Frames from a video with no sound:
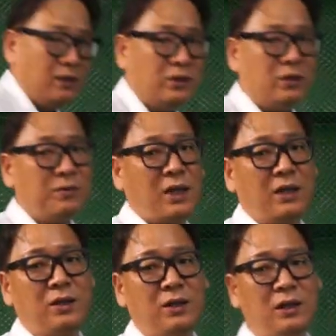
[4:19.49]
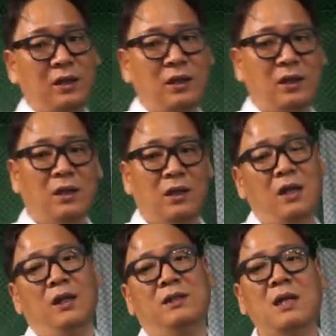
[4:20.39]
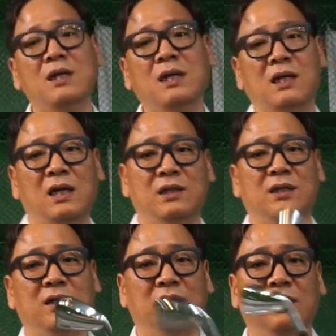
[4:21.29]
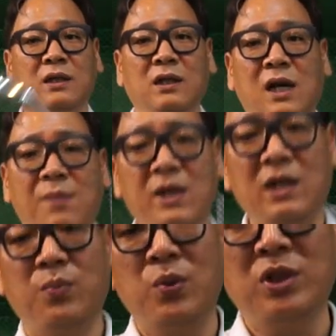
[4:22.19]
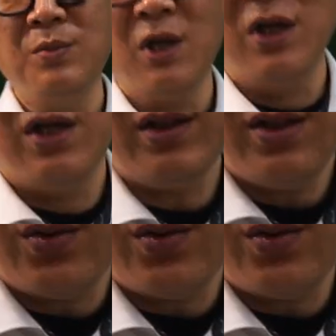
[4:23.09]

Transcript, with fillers: 그러면 당연히 생크가 나죠. 이 가만히 보시면